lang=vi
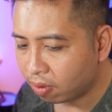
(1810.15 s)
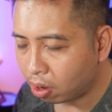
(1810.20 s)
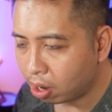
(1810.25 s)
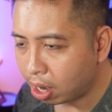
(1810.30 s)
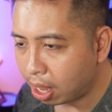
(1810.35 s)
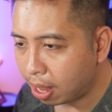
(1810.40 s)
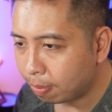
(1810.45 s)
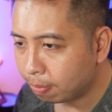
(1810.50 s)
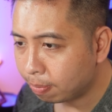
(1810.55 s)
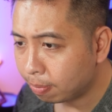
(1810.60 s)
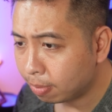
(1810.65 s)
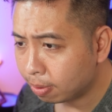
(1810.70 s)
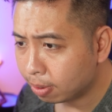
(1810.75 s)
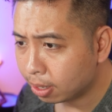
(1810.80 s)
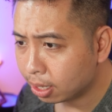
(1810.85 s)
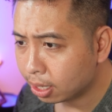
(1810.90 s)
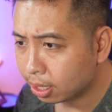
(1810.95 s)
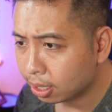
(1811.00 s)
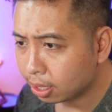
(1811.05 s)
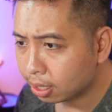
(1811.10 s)
Lab
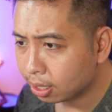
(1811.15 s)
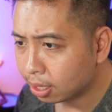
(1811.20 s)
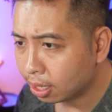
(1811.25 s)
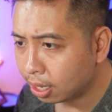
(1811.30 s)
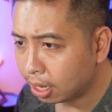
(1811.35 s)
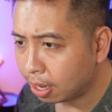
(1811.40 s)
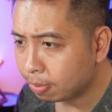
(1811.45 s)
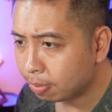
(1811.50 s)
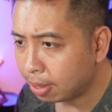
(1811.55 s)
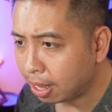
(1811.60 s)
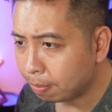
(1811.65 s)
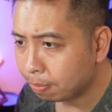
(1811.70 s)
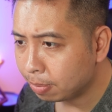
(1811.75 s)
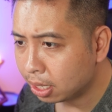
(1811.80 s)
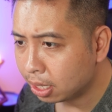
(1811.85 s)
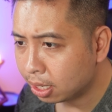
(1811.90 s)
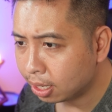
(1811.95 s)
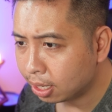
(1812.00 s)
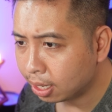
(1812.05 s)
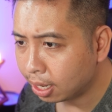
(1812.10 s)

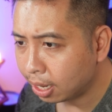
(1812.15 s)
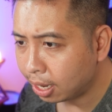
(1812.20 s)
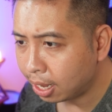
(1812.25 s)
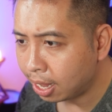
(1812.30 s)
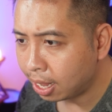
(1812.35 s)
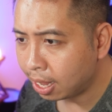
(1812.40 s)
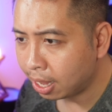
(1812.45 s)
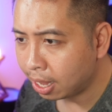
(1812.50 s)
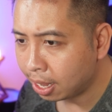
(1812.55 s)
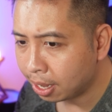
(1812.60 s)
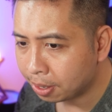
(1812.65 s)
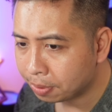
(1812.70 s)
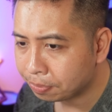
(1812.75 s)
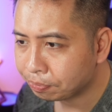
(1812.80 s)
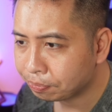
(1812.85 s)
F80 SE